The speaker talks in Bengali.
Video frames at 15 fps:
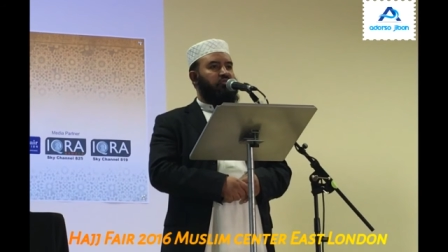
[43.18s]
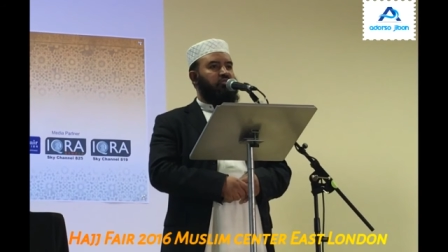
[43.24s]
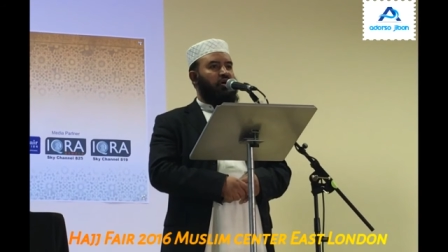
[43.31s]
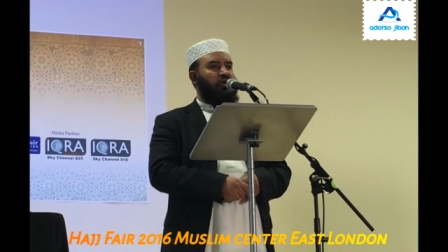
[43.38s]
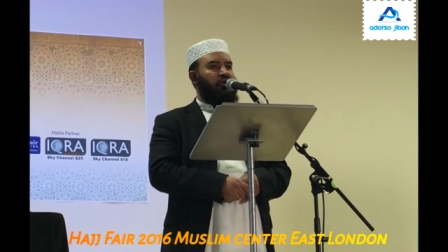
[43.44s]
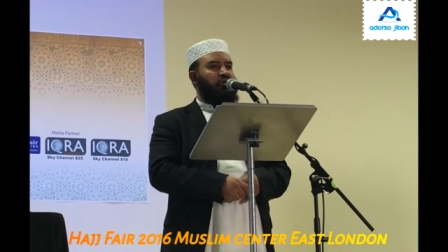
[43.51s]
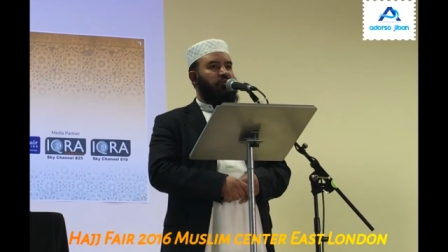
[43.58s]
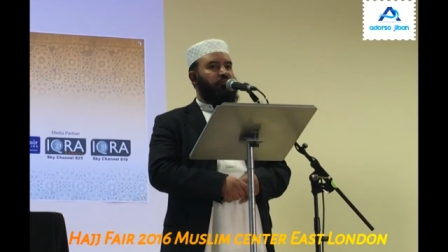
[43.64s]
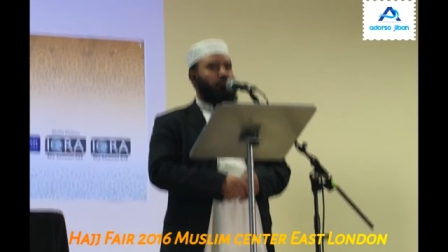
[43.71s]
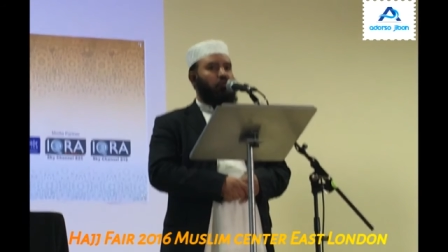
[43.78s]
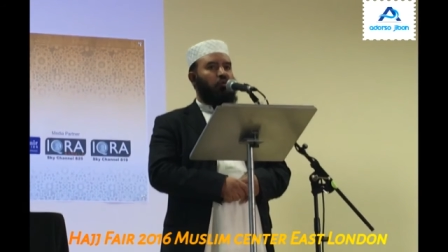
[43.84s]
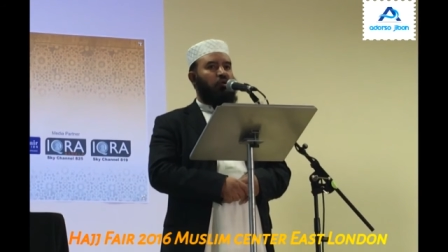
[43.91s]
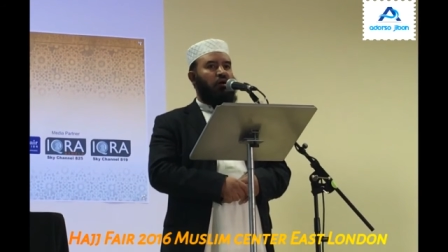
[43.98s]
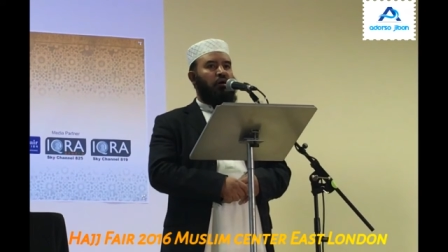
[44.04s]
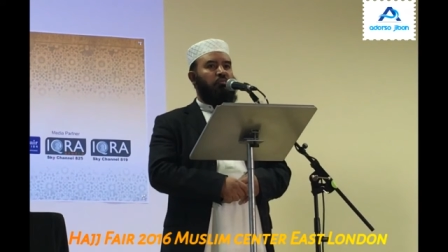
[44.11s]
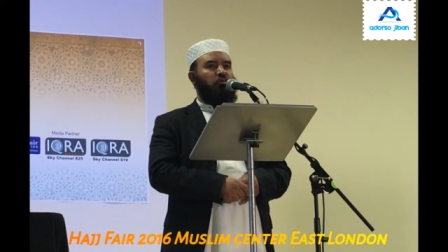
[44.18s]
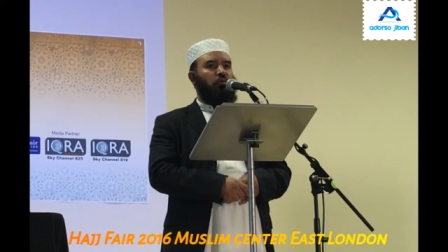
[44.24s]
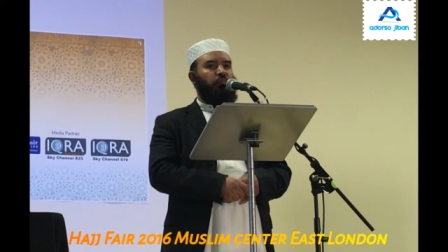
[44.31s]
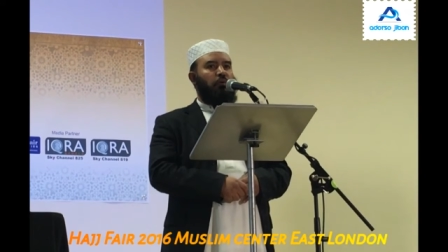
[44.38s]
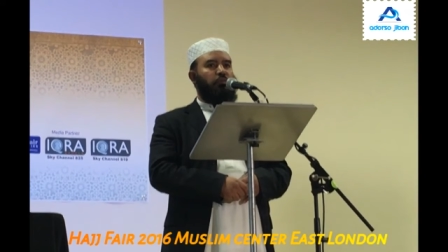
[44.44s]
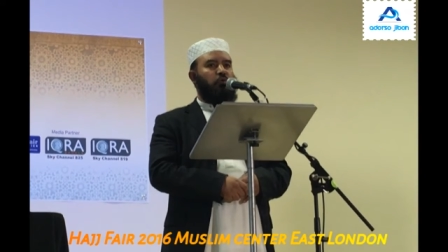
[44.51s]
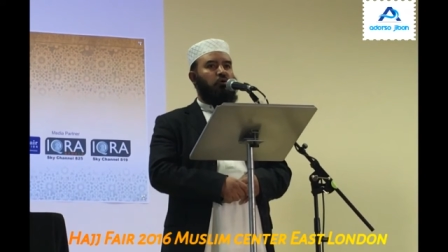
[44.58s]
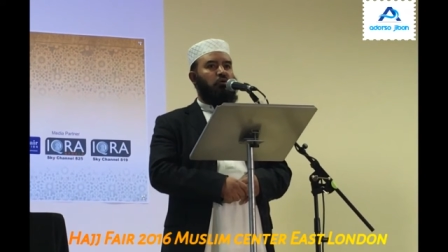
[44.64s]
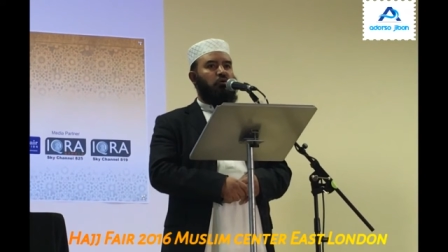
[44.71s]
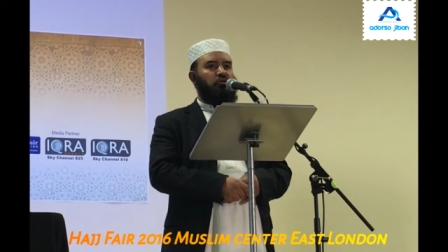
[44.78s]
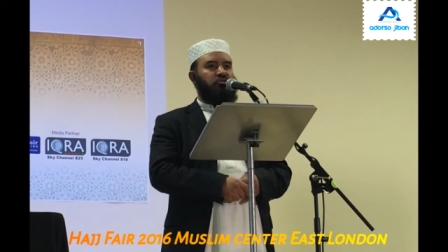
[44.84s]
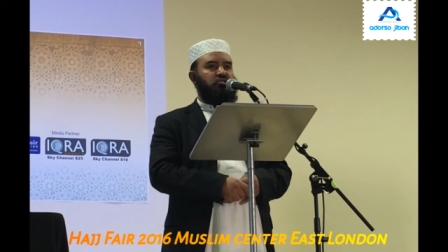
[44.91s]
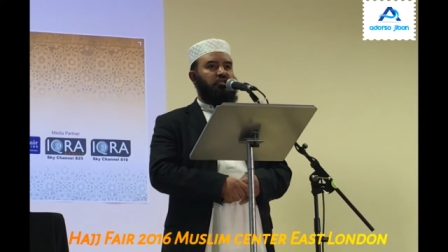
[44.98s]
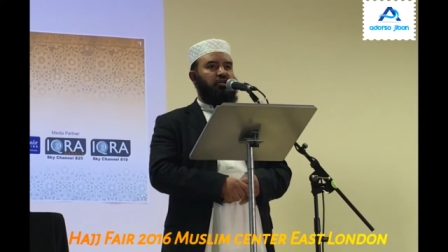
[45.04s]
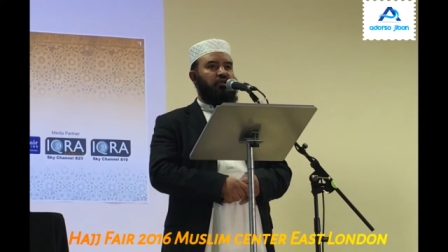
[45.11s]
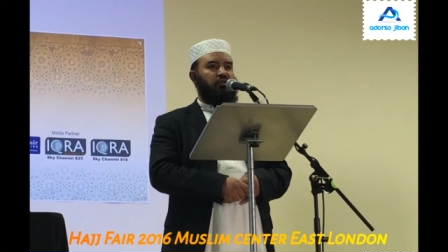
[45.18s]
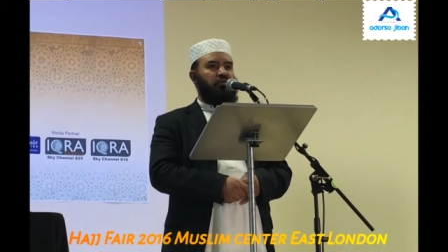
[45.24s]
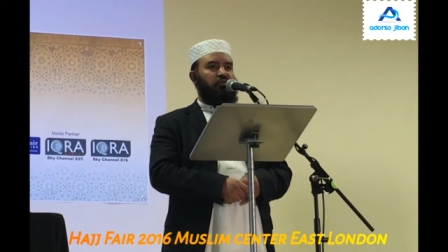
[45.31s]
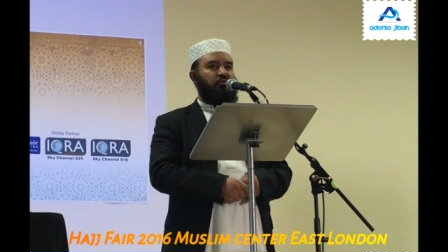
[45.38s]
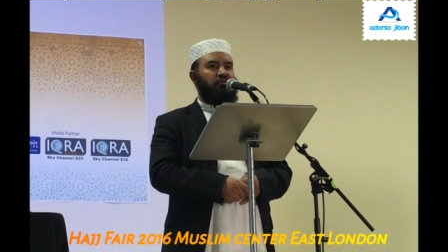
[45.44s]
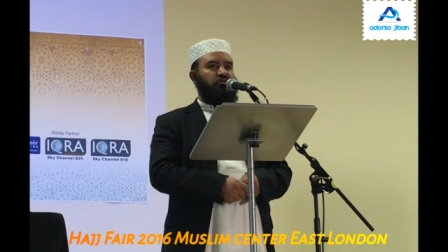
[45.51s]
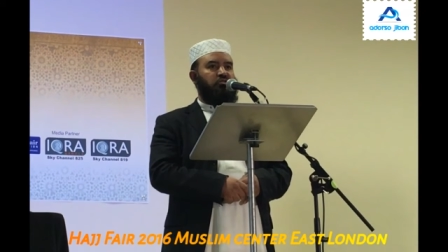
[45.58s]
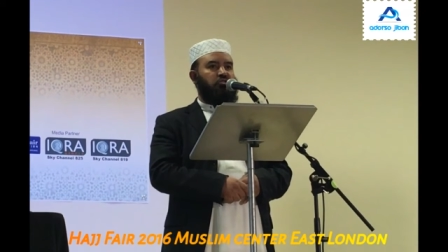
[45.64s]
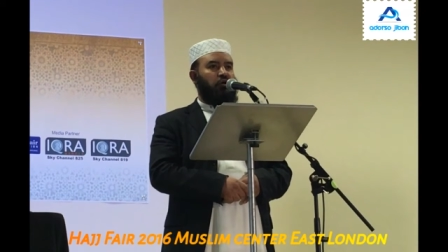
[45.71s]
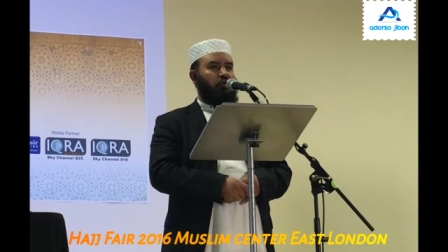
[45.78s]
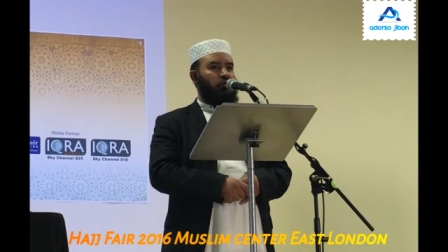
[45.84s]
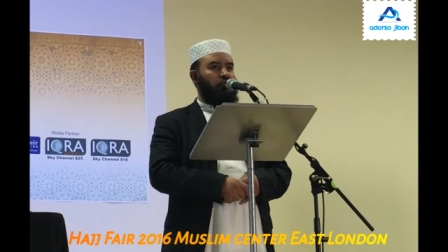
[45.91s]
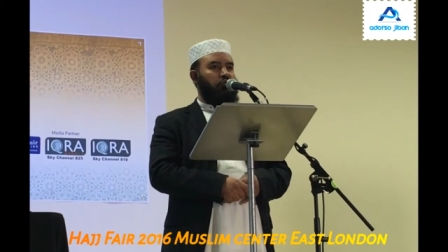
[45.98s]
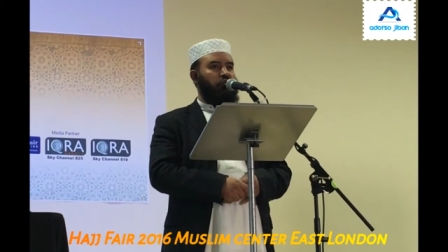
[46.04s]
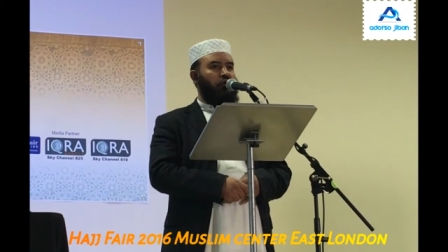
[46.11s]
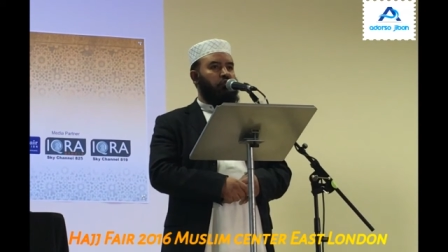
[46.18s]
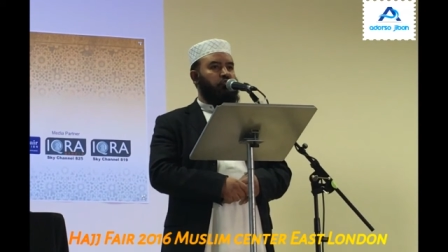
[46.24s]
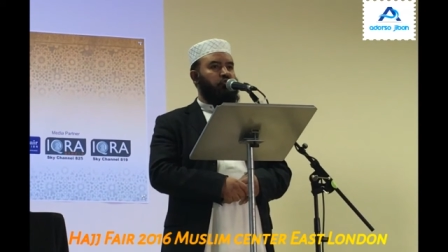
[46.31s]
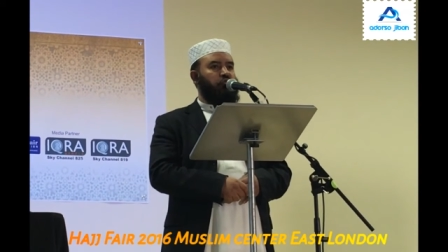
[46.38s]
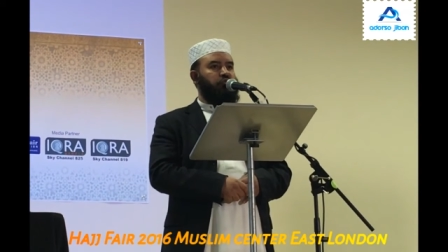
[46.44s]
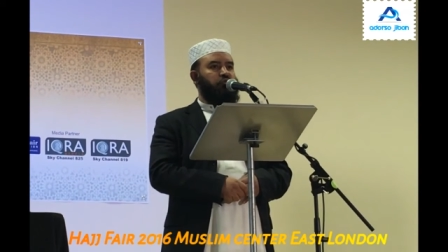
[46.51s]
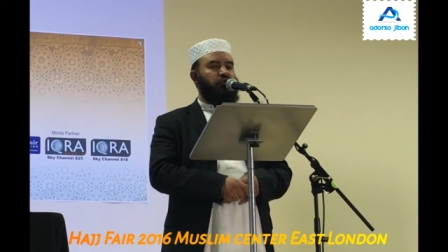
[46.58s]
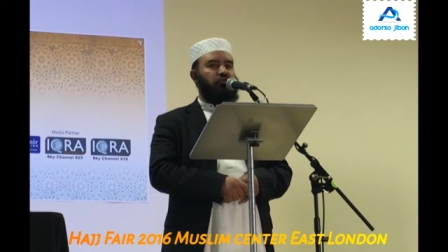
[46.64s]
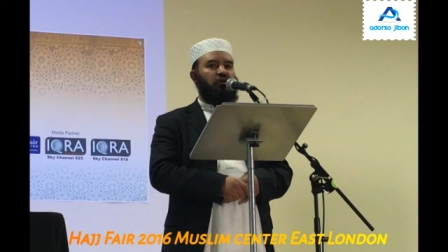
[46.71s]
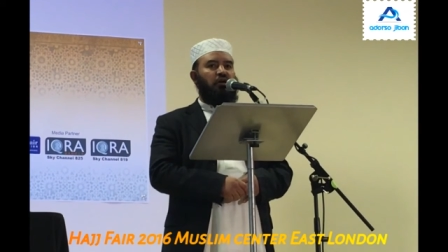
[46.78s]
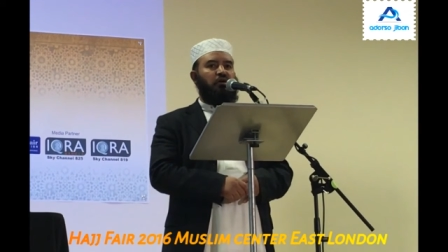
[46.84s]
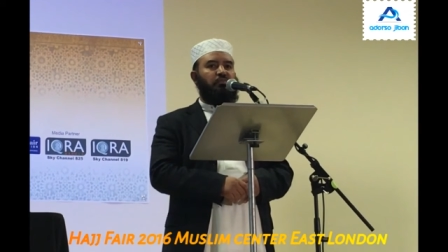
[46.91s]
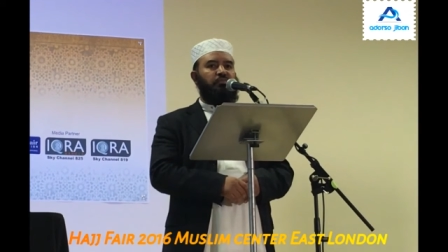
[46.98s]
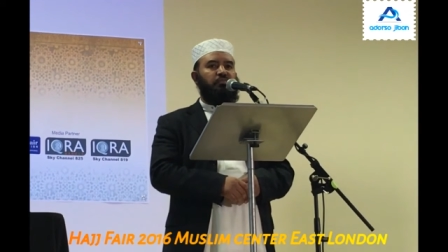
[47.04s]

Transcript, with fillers: যারা এই প্রোগ্রাম উপভোগ করছেন সকল দর্শক শ্রোতা